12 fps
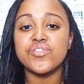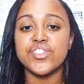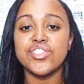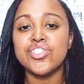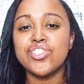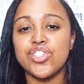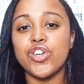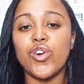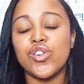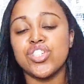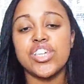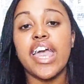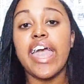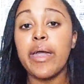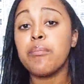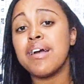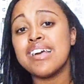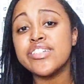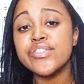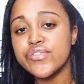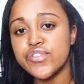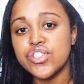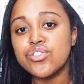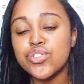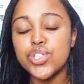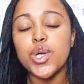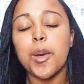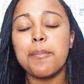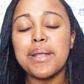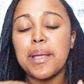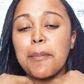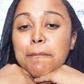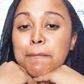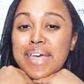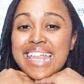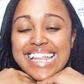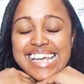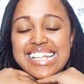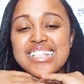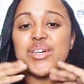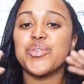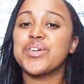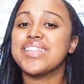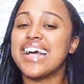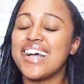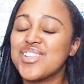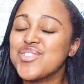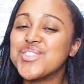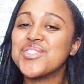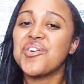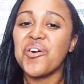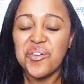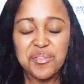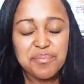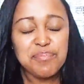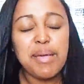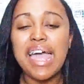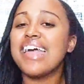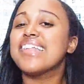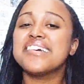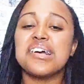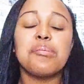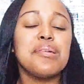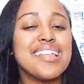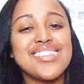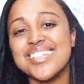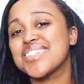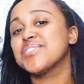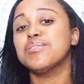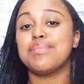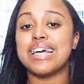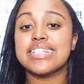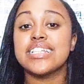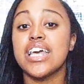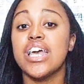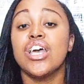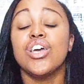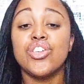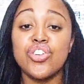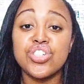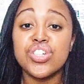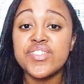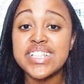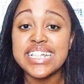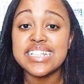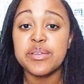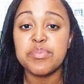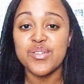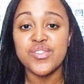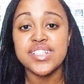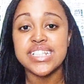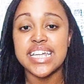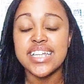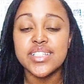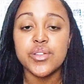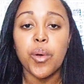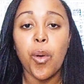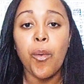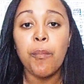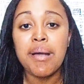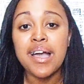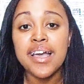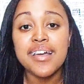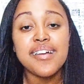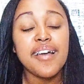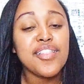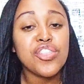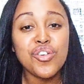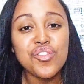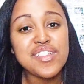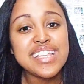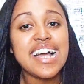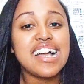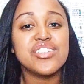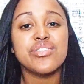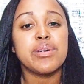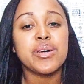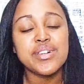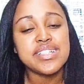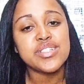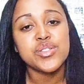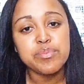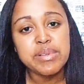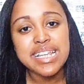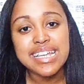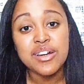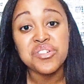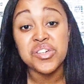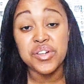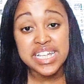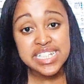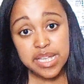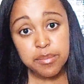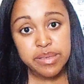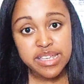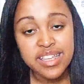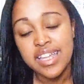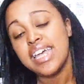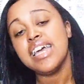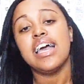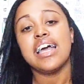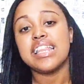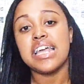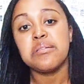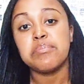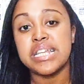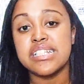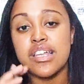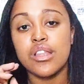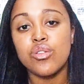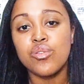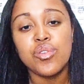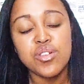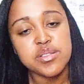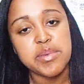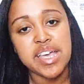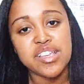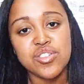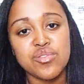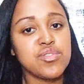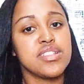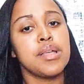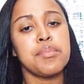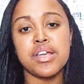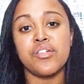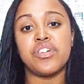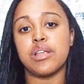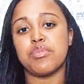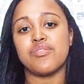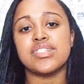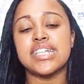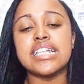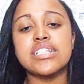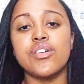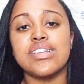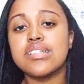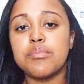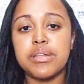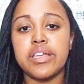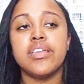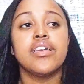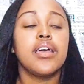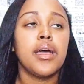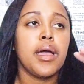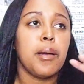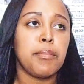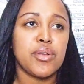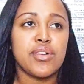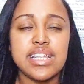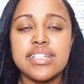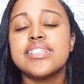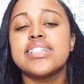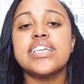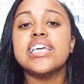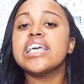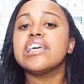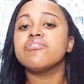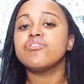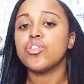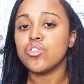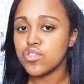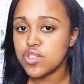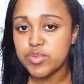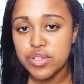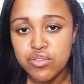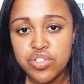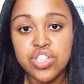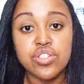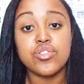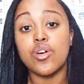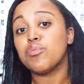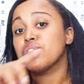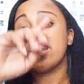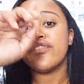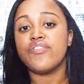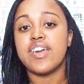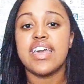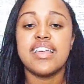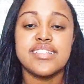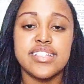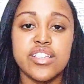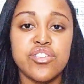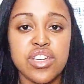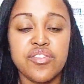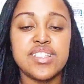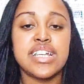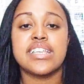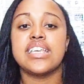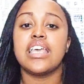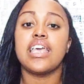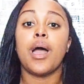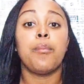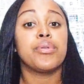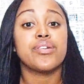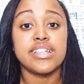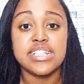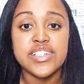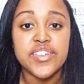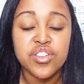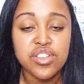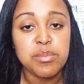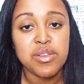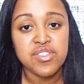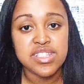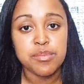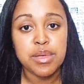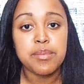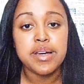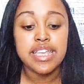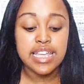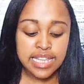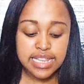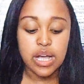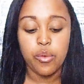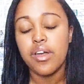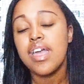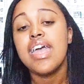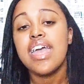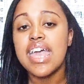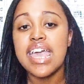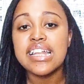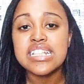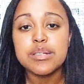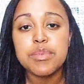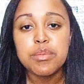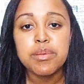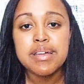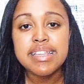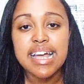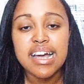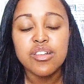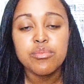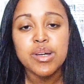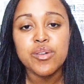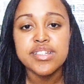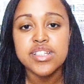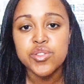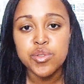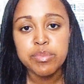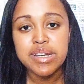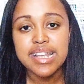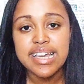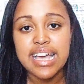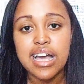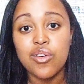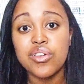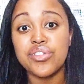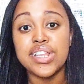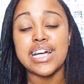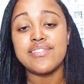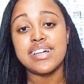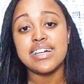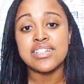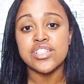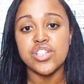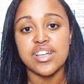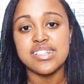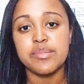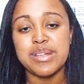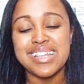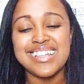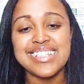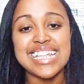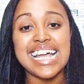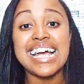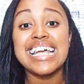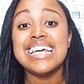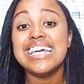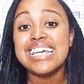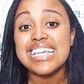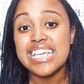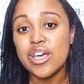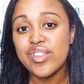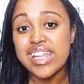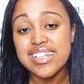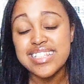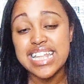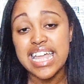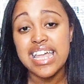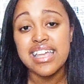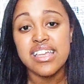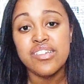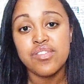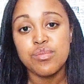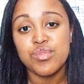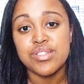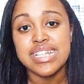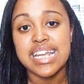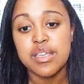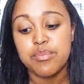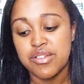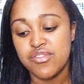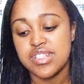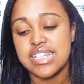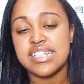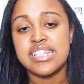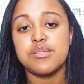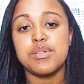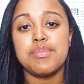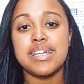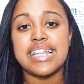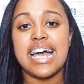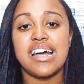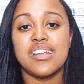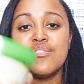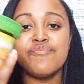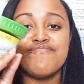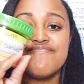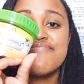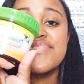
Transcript: gente, o vídeo de hoje é mais um vídeo sobre beleza, cuidados com pele, cabelos e tudo mais. E hoje eu vim trazer pra vocês uma novidade, uma coisa super legal que eu recebi da empresa Lum Cosméticos. Lembra que eu falei pra vocês que eu recebi progressivo, e outros produtinhos como Defense, que eu já fiz aqui, a progressiva que eu também fiz na minha mãe? Então, eles também me mandaram uma coisa super legal que eu tava ansiosa pra testar. E eu testei e vim mostrar aqui pra vocês. Eles me mandaram